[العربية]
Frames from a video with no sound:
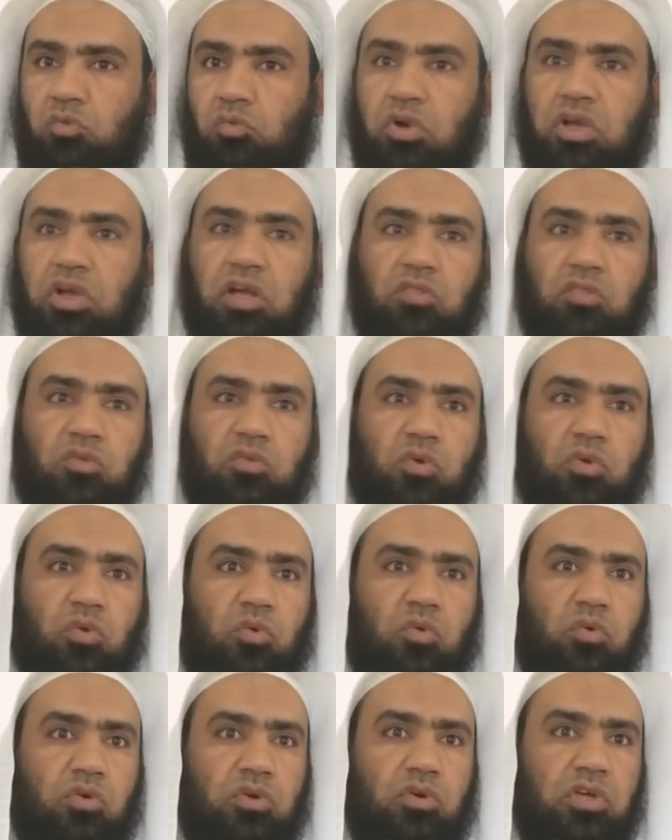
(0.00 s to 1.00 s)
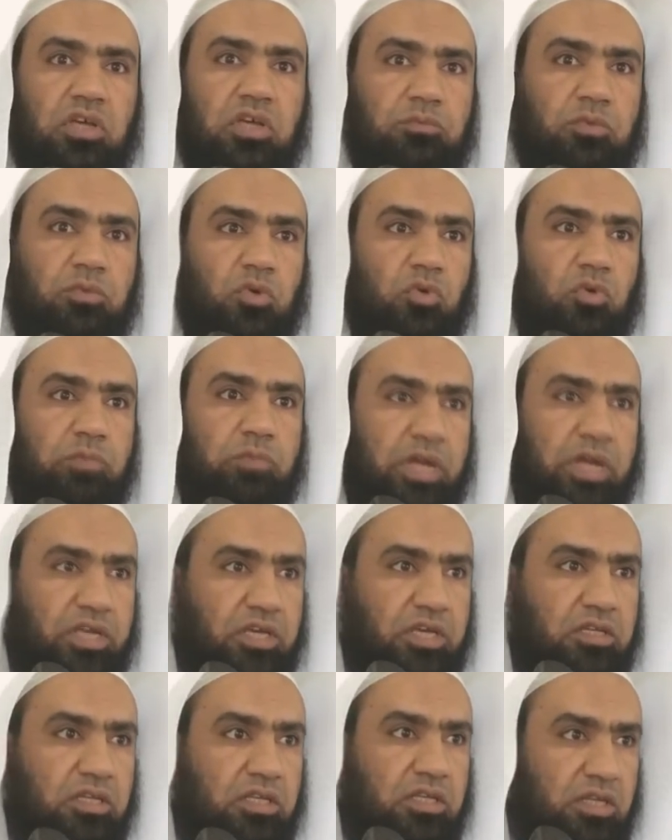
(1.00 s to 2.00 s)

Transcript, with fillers: وينظر ابن معين